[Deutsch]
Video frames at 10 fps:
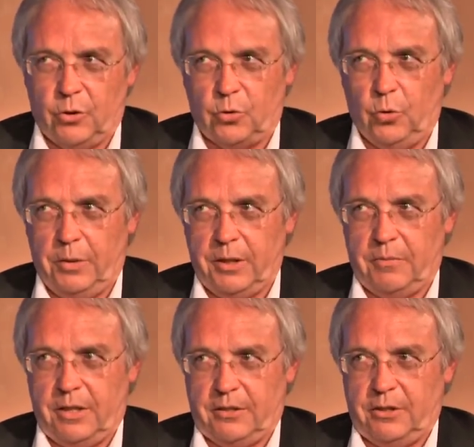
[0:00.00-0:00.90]
Oktober, dem
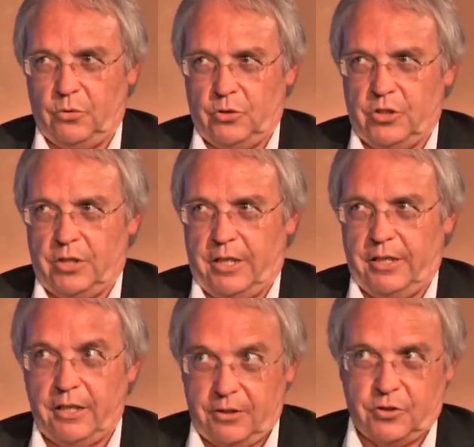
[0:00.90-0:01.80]
Tag der deutschen
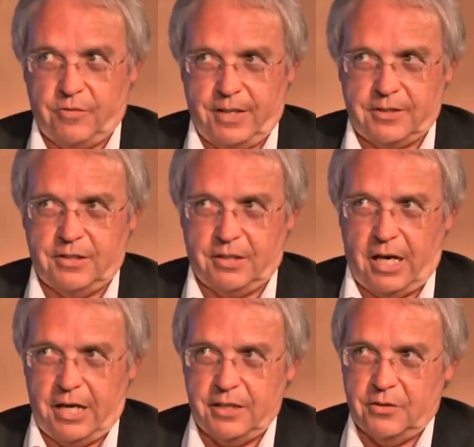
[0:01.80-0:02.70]
Einheit, also quasi
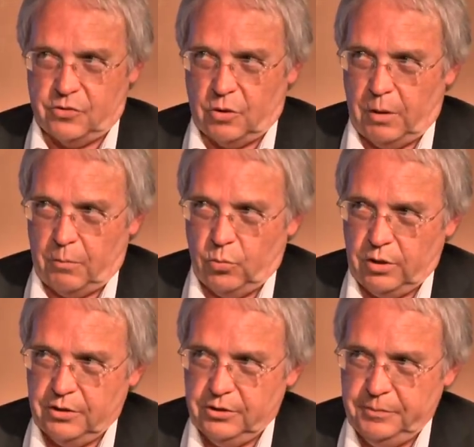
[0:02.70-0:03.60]
drei
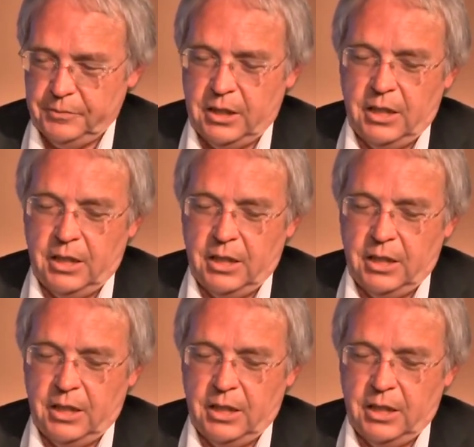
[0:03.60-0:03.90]
Sommermonate.